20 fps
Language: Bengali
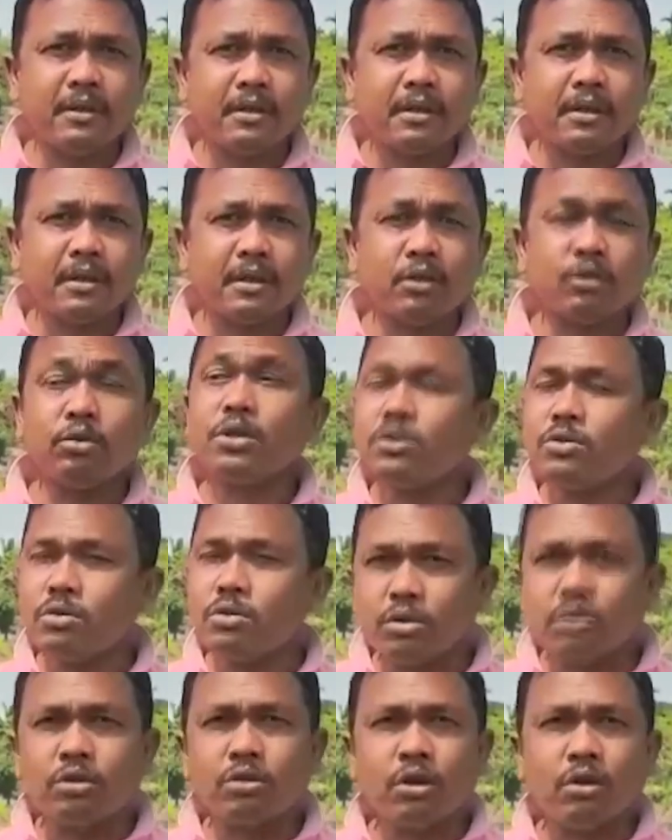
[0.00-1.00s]
কিন্তু কিছু
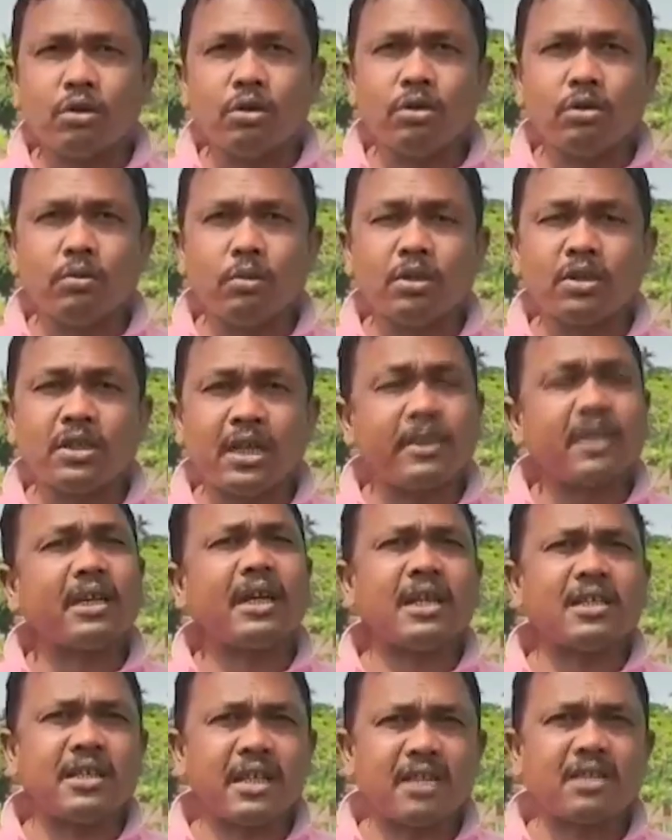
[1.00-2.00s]
কিছু জনগণ তো বলছে
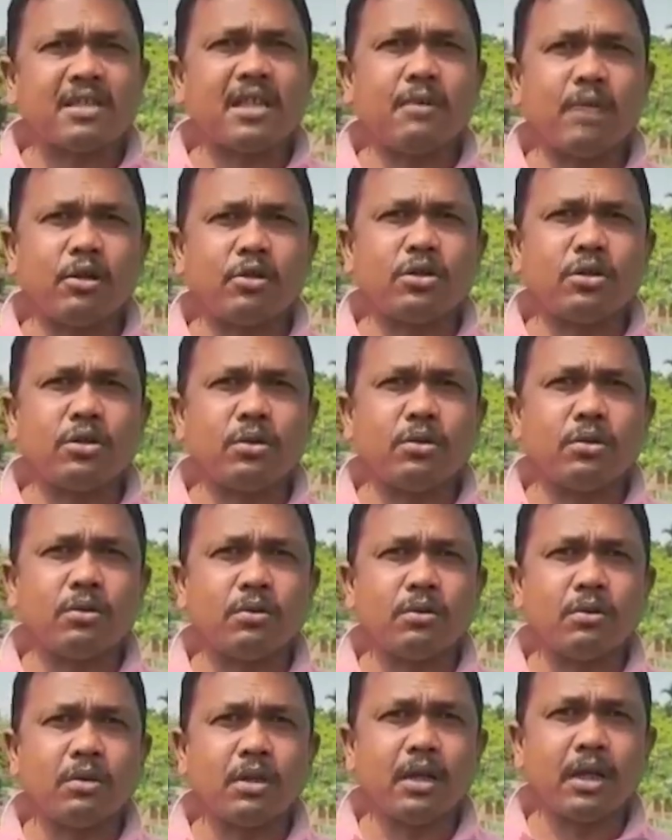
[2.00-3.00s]
আমাদের কাঁচা রাস্তাই ভালো ছিল
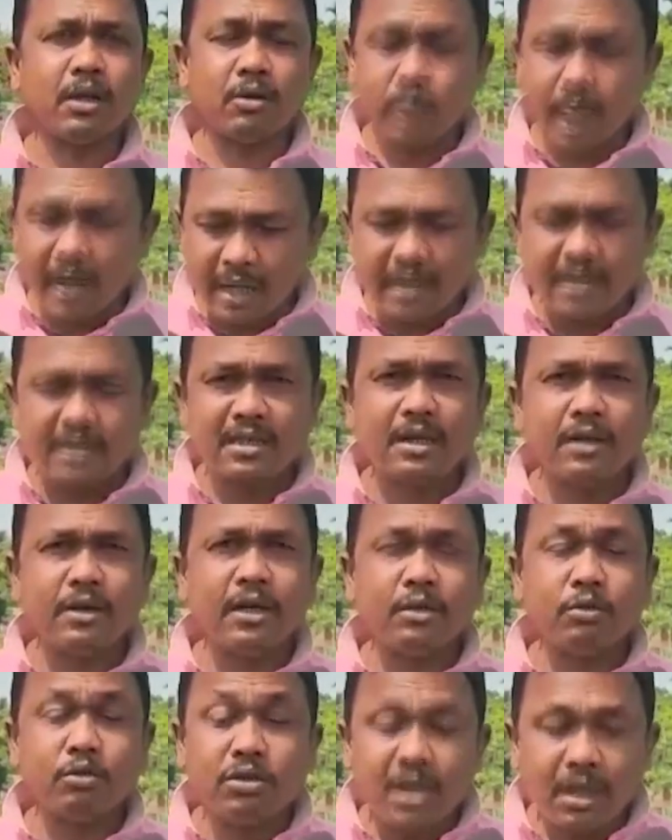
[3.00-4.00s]
এখন পাকা রাস্তা
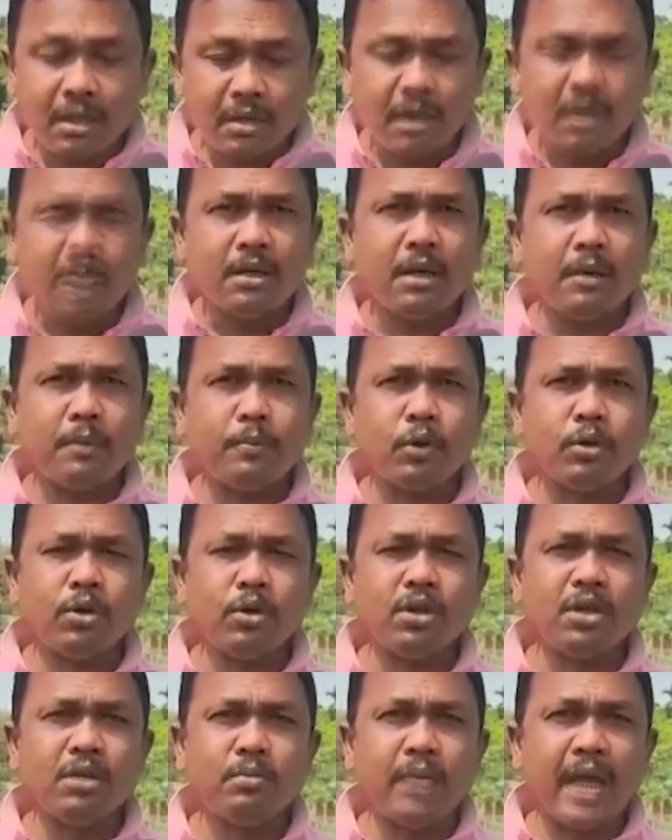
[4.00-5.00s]
হয়ে দুই চার
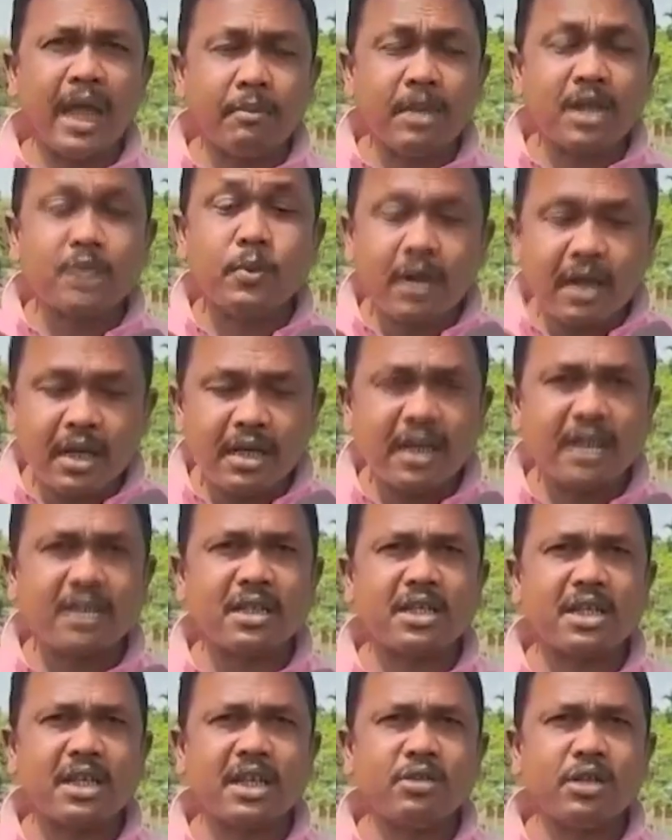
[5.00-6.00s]
পনেরো দিন এক মাস পরে এই
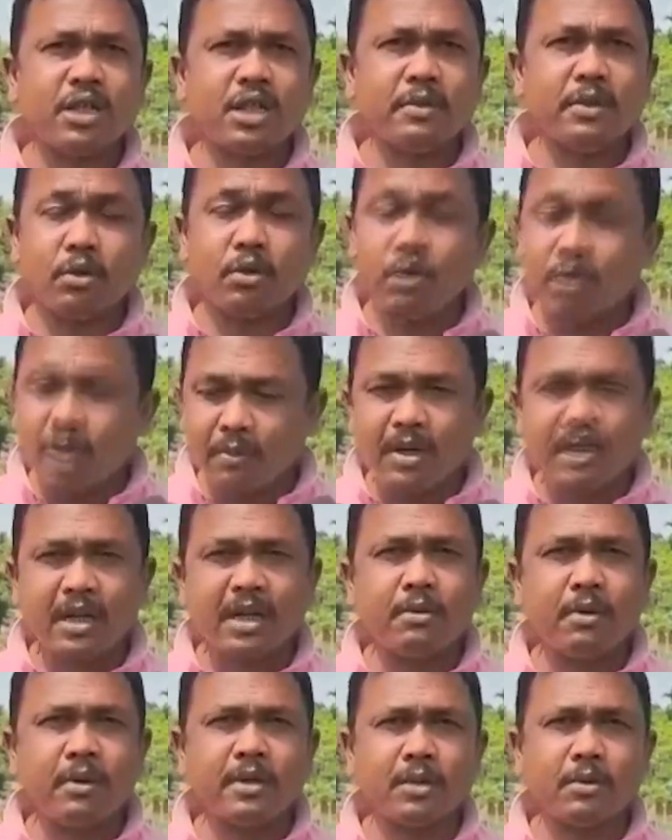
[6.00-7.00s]
রাস্তা শেষ হয়ে যাবে তখন আমরা
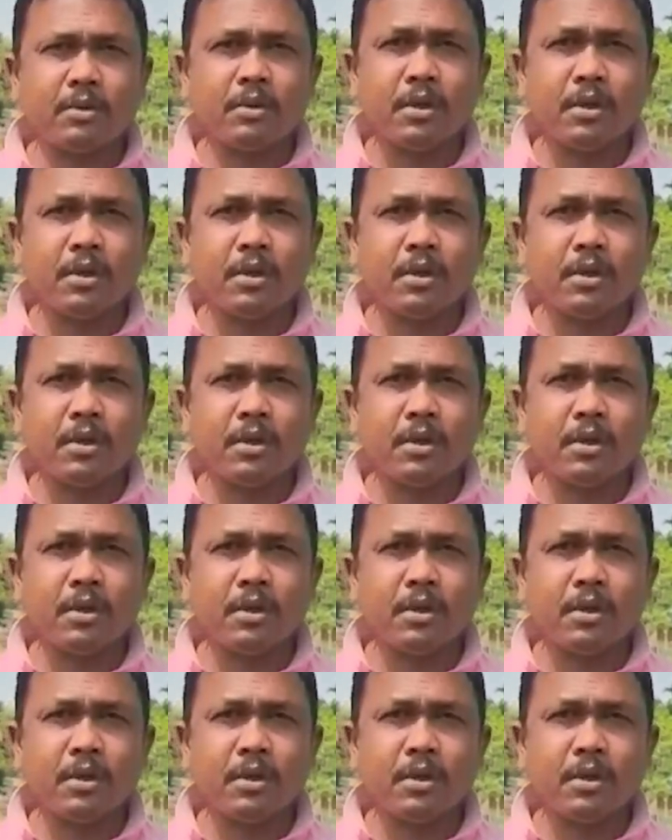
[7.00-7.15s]
কিভাবে যাব